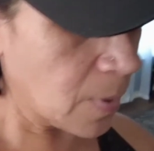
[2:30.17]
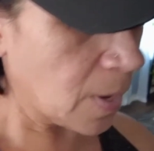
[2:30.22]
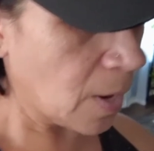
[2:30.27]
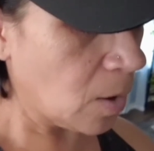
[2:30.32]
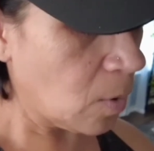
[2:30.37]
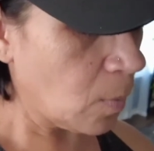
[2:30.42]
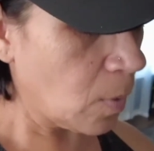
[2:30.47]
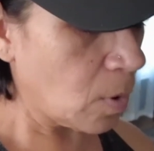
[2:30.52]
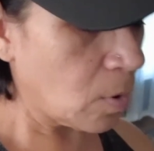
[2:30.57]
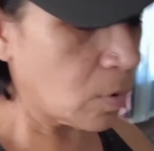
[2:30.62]
saben
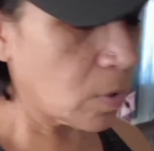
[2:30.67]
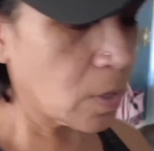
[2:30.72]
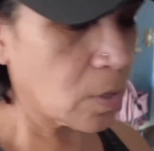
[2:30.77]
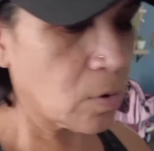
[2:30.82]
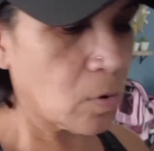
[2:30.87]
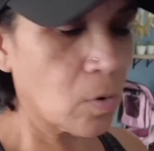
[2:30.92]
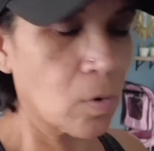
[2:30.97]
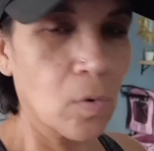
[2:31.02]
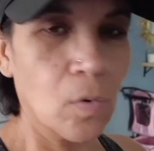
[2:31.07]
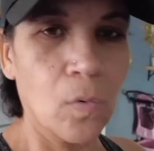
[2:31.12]
que lo mejor
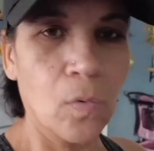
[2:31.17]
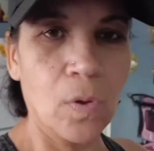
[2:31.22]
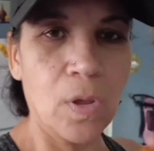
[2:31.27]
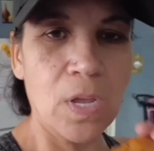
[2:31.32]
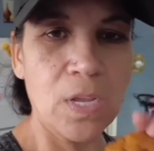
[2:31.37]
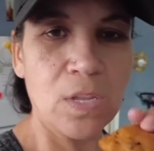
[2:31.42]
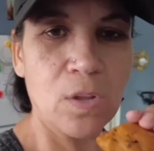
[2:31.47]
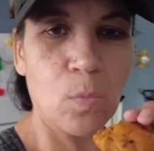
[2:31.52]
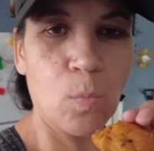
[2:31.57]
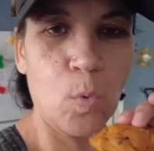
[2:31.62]
de
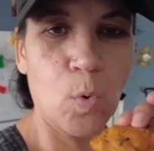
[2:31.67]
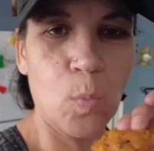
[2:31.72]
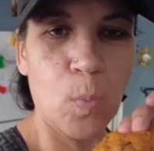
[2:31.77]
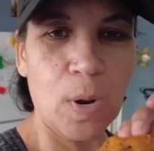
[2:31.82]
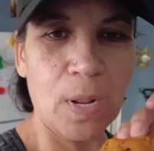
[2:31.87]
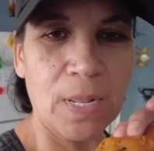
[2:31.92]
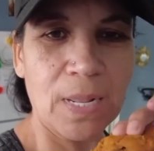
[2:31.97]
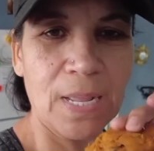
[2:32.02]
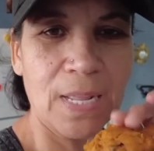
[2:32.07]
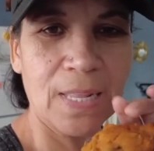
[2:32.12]
todo, que son muy
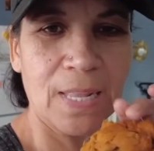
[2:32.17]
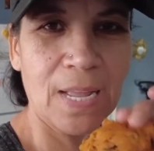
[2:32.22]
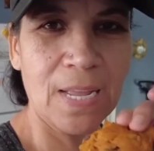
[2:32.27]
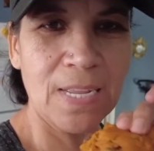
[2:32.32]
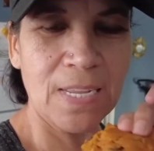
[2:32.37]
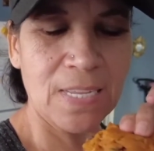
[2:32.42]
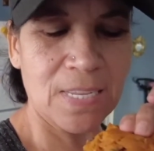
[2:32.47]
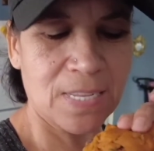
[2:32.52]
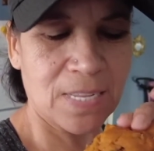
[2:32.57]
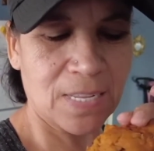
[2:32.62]

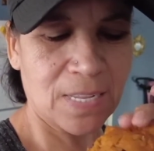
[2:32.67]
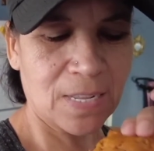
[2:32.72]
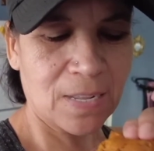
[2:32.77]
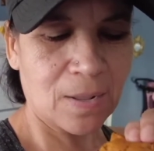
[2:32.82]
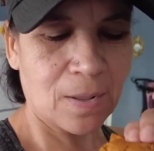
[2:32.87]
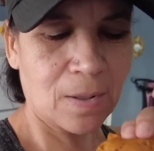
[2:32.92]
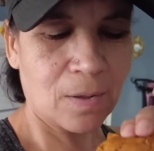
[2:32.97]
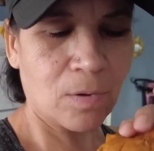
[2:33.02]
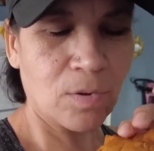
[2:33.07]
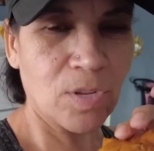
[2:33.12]
blanditas,
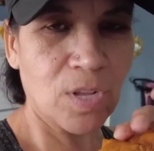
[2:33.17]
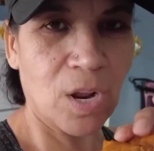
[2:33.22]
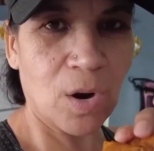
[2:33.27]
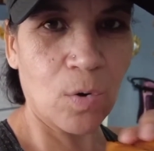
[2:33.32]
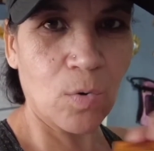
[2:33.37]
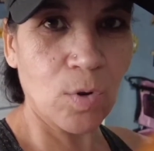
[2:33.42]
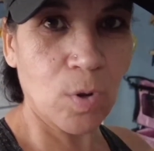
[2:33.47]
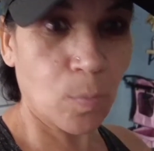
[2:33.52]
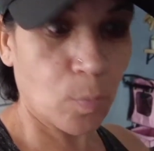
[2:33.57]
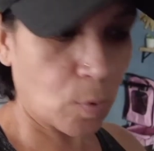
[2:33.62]
o
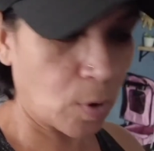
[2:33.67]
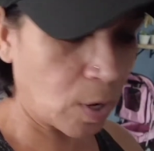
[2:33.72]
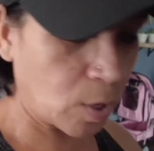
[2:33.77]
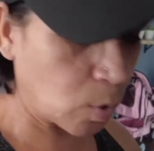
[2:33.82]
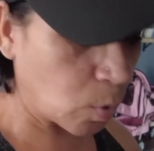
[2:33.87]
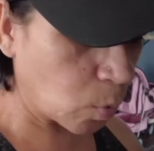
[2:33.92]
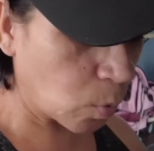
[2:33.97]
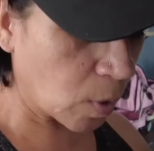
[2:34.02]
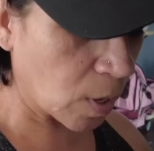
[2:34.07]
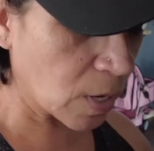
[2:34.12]
sea, no se
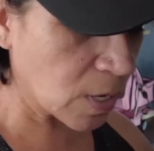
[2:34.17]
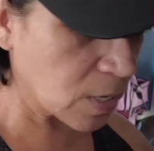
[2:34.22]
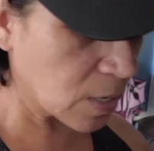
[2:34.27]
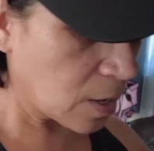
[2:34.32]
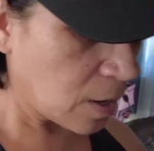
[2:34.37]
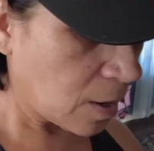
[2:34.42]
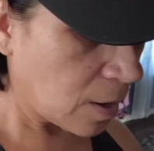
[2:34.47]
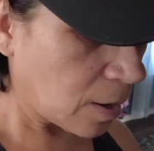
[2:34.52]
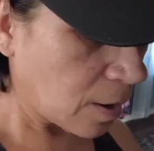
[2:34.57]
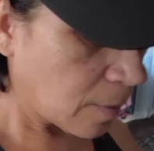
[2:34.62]
ponen
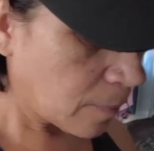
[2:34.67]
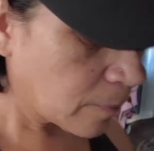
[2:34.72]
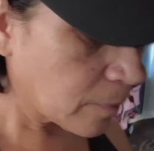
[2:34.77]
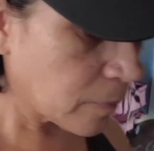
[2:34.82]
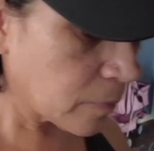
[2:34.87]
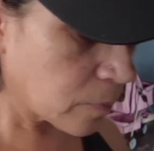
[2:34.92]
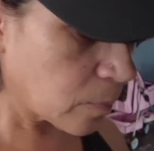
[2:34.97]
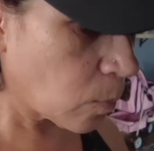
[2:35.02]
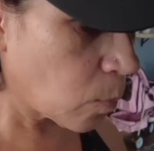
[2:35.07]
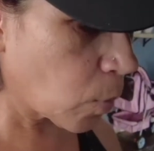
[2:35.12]
duras,
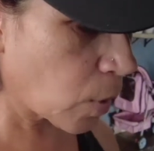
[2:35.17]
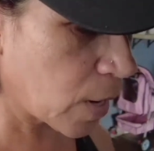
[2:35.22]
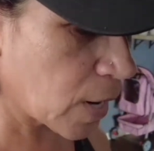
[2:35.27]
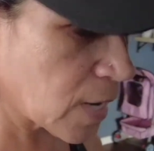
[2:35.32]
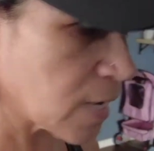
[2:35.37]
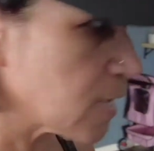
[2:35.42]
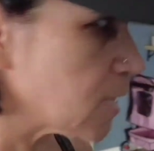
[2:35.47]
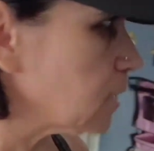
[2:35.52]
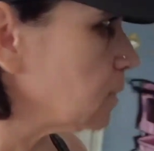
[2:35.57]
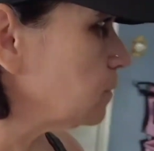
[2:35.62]

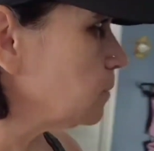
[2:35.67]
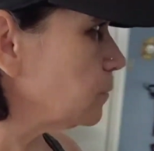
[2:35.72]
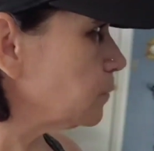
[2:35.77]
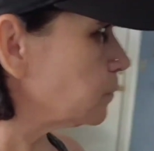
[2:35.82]
buenas.